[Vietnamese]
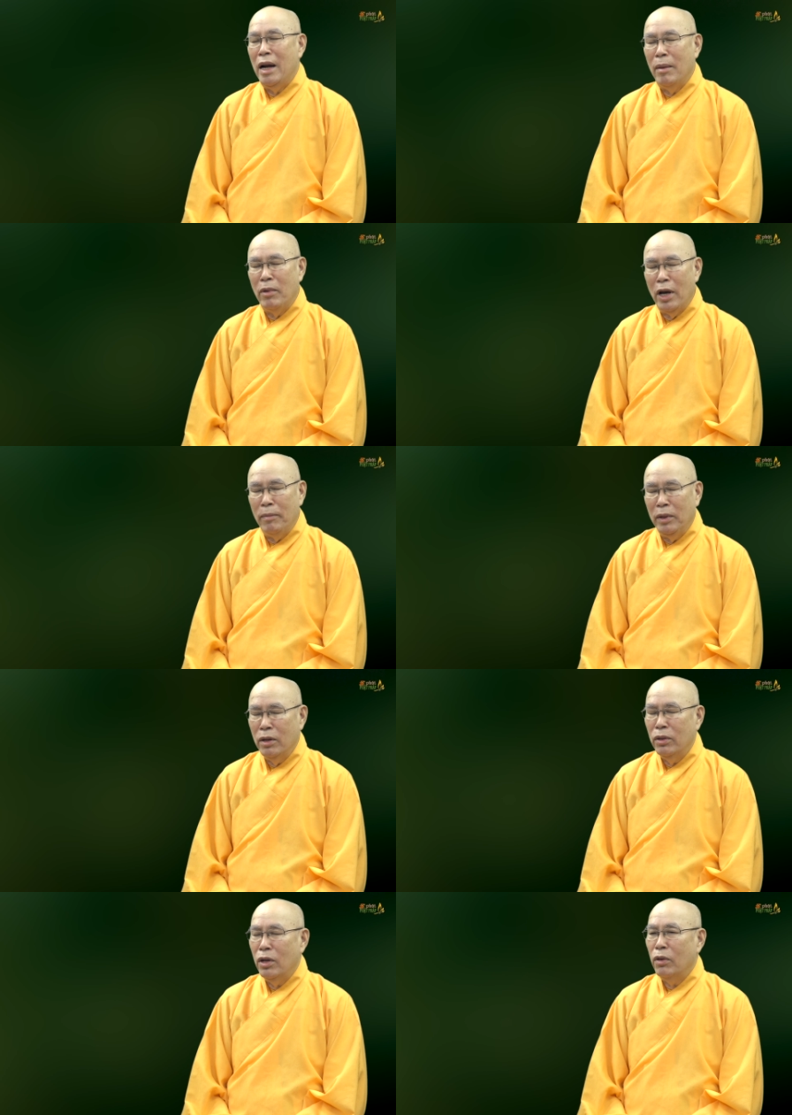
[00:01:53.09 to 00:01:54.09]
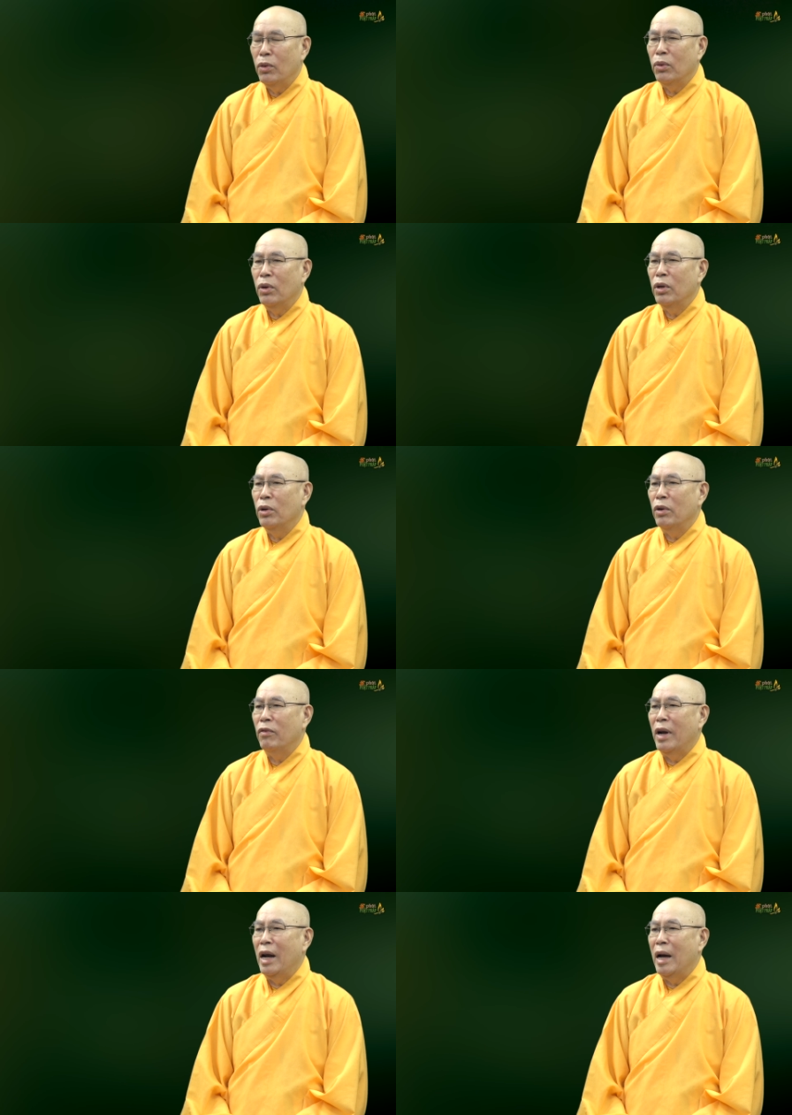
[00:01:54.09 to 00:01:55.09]
làm đẹp tự thân cho con người
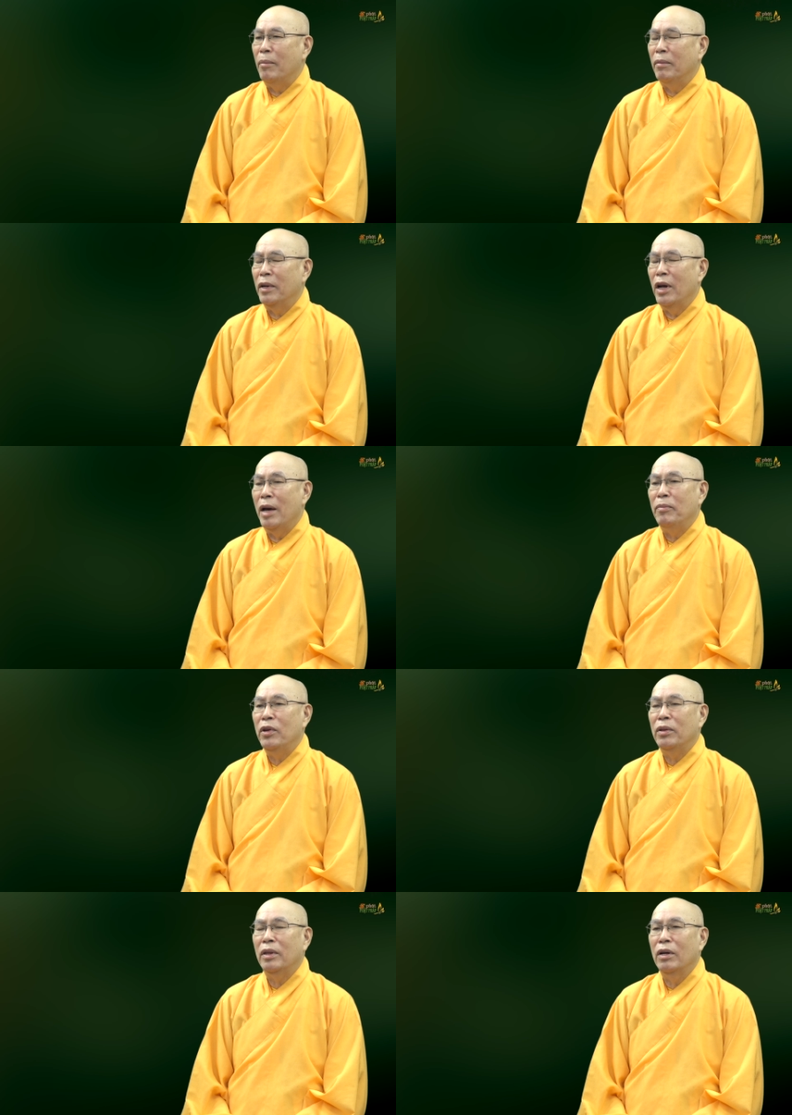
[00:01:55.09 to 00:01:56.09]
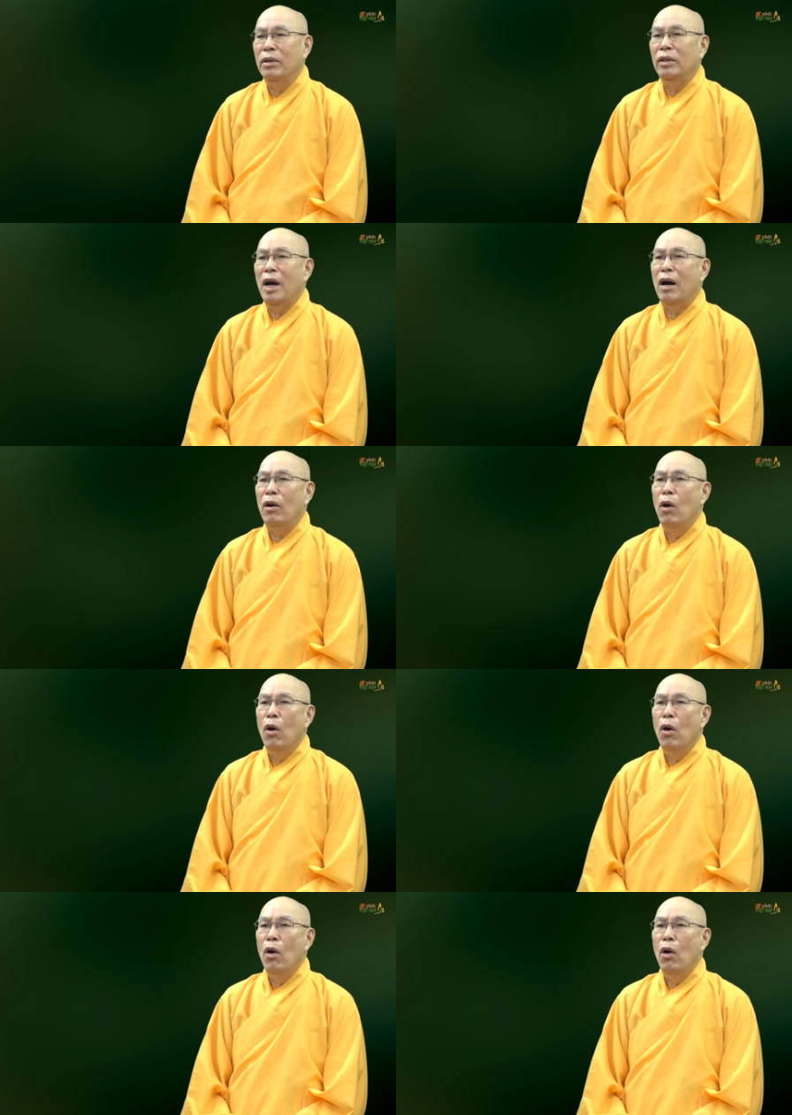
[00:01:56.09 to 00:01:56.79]
và làm đẹp cho tự thân